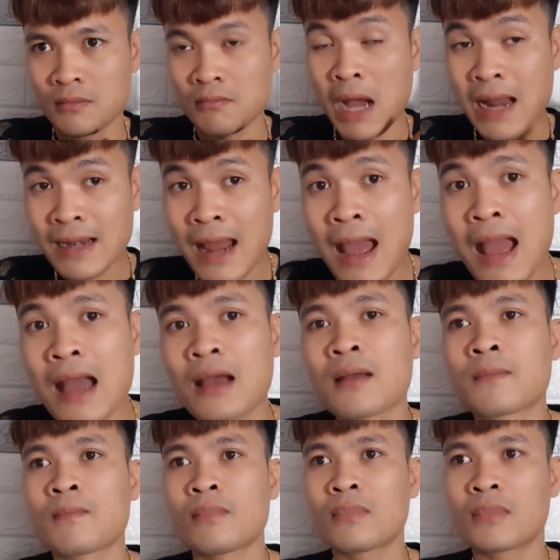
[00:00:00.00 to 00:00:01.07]
bán hàng
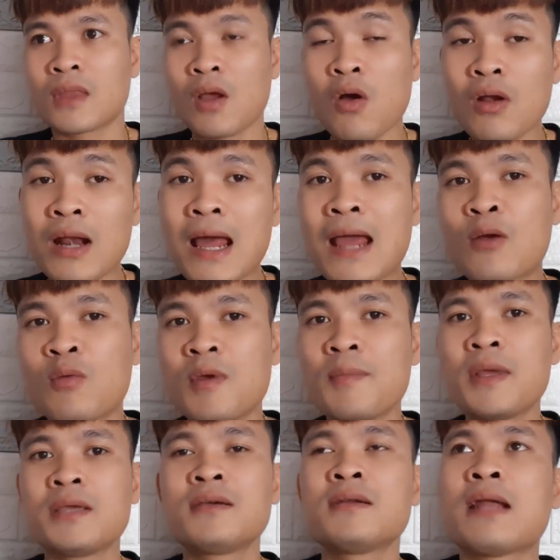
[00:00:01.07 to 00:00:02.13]
online của bên
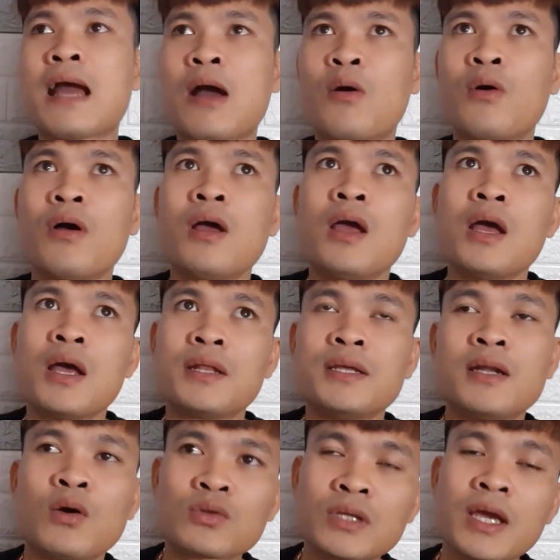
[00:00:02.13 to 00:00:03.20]
mình như nào. Thì
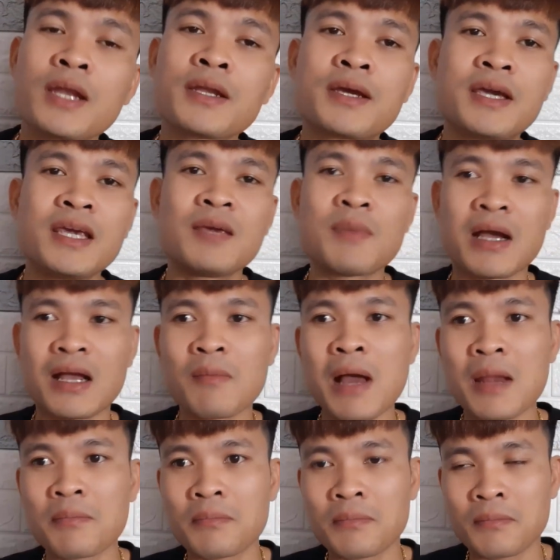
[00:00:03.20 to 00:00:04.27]
đầu tiên khi mà các
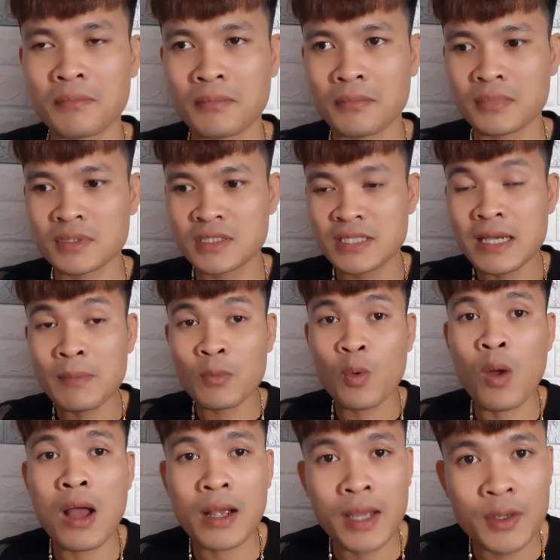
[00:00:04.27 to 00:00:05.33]
bạn xem
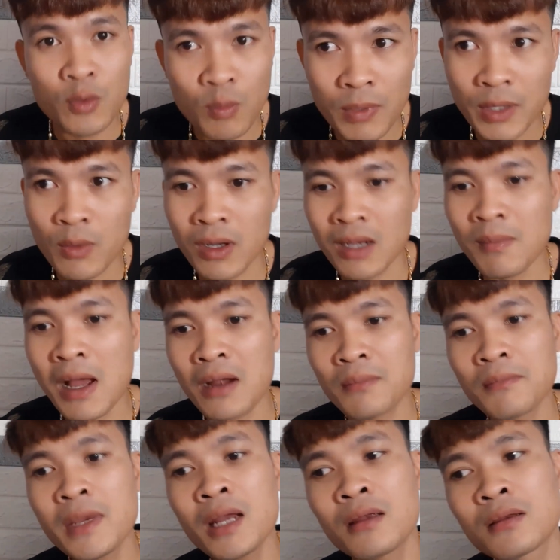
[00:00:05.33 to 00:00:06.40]
qua kênh của mình hoặc các bạn
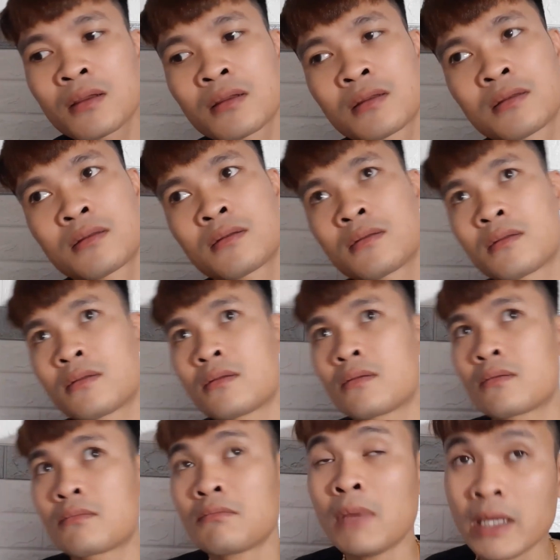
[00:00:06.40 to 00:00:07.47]
biết
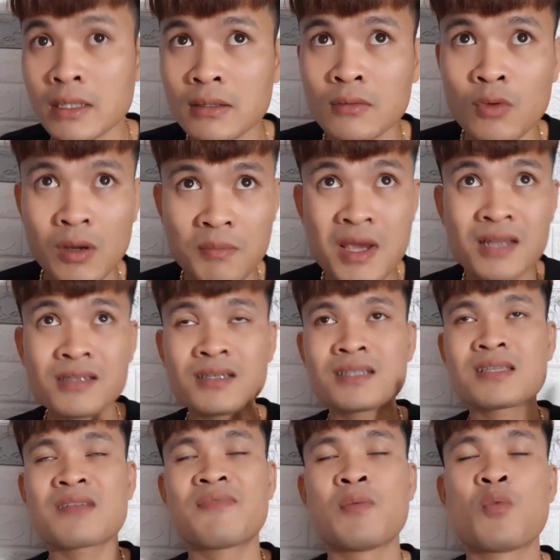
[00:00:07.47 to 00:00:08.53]
mình hoặc biết những cái
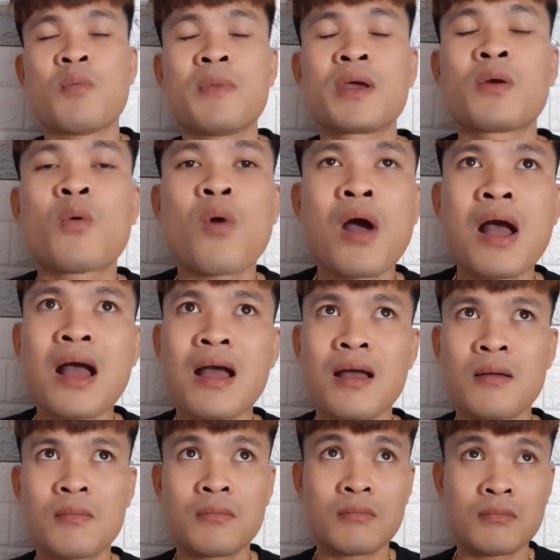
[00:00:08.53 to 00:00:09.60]
sản phẩm của mình qua
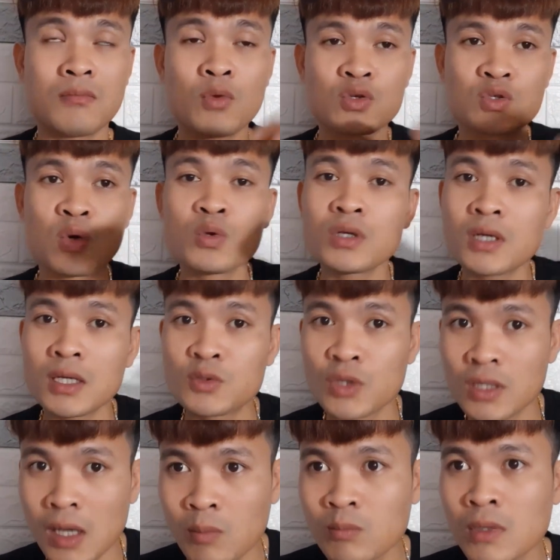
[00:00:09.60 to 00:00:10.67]
một số những kênh truyền
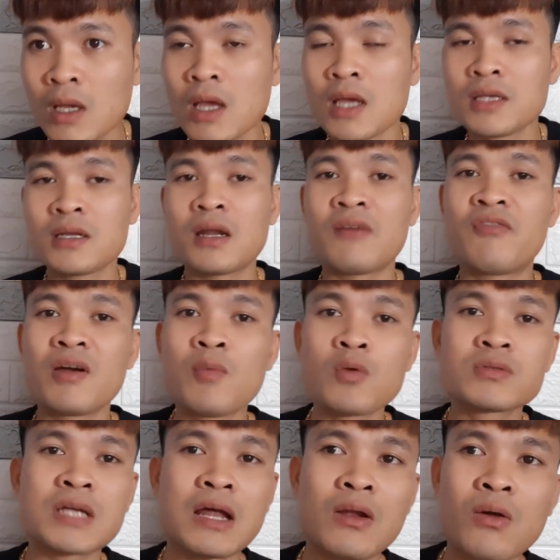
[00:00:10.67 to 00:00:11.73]
thông như là Facebook,
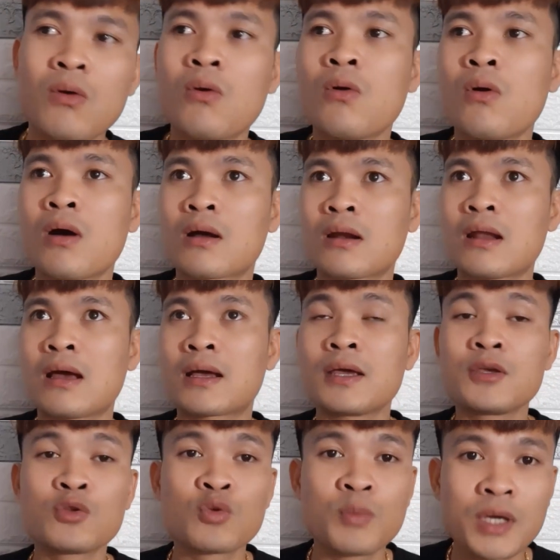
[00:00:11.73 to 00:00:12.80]
Zalo hoặc là kênh
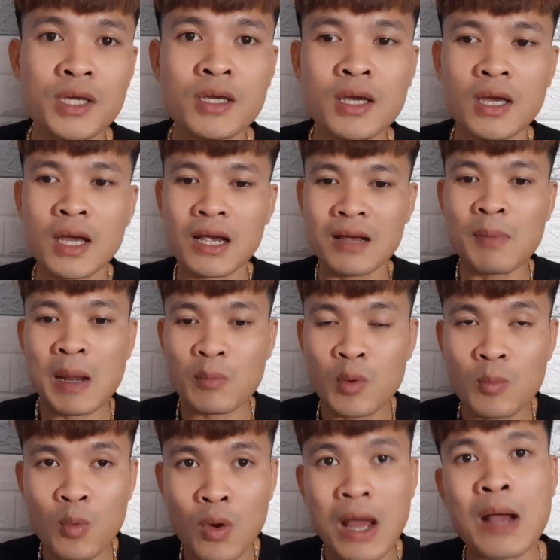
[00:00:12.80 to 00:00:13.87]
YouTube, các bạn
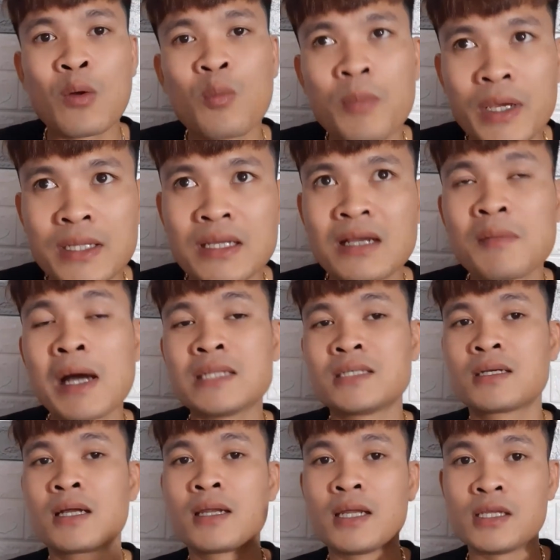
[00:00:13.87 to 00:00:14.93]
muốn mua hàng của mình thì các bạn chỉ
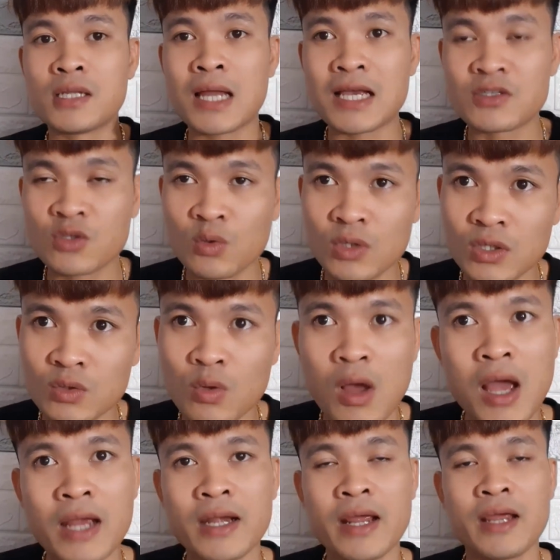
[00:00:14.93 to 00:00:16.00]
cần để lại số điện
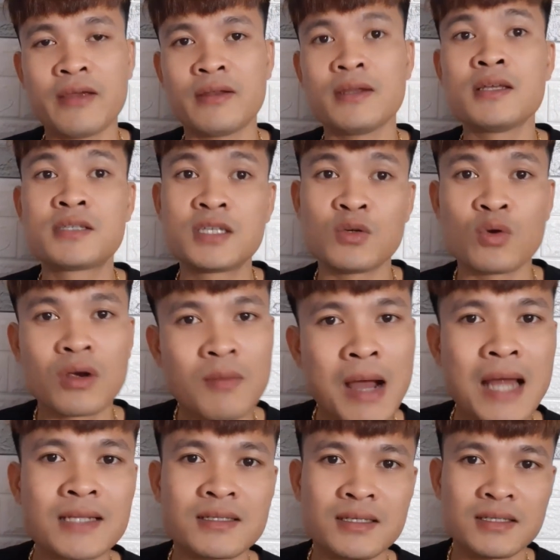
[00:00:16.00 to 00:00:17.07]
thoại này, địa chỉ của các
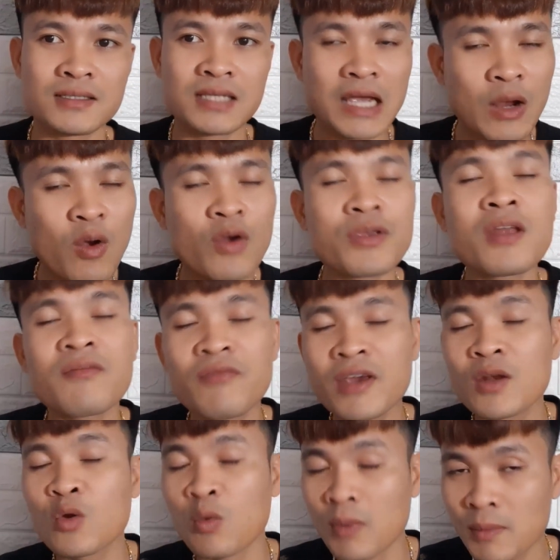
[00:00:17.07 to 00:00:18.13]
bạn thì sẽ có nhân
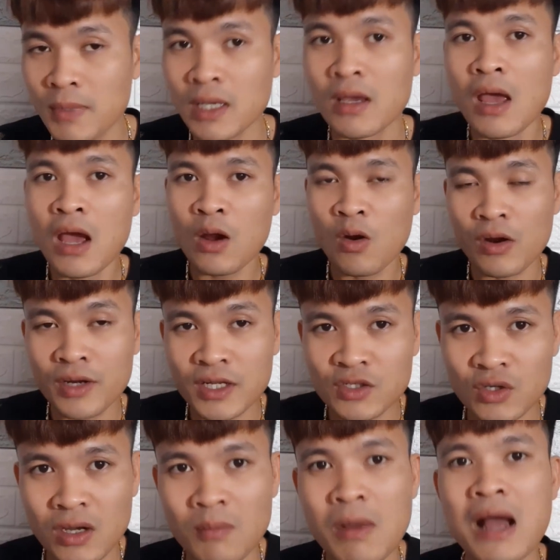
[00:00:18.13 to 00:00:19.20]
viên của bên mình gọi điện cho
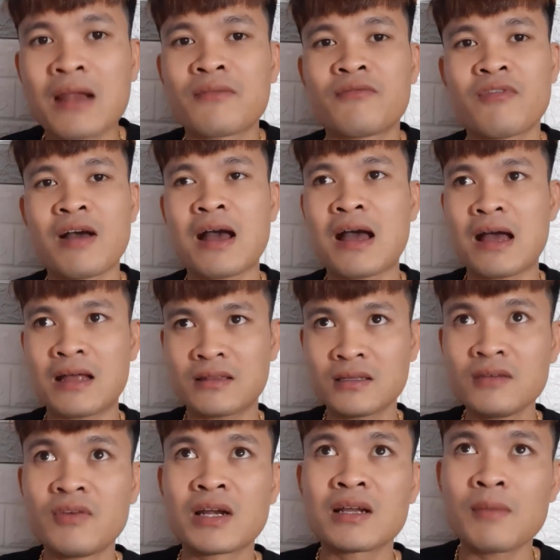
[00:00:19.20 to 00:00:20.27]
các bạn và
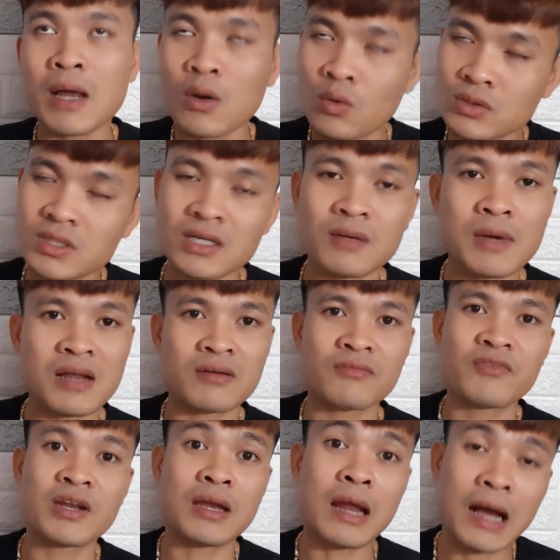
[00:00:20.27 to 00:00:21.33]
tư vấn các bạn, hỗ trợ các bạn
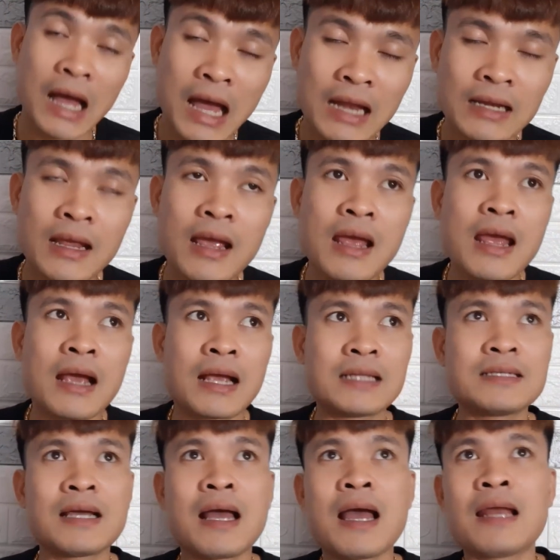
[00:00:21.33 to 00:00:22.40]
việc đặt hàng. Cái thứ
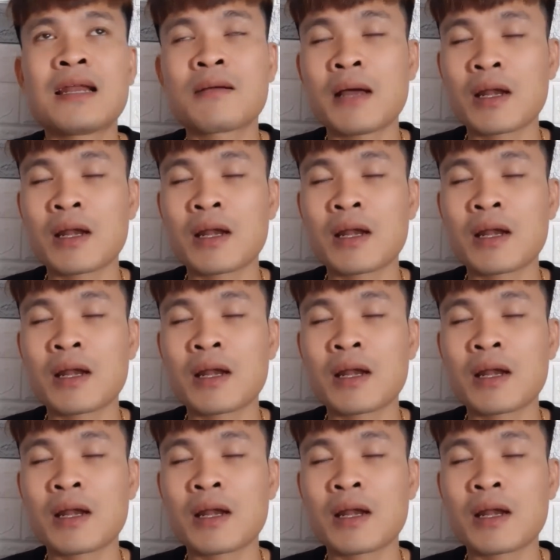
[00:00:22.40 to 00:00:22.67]
hai là các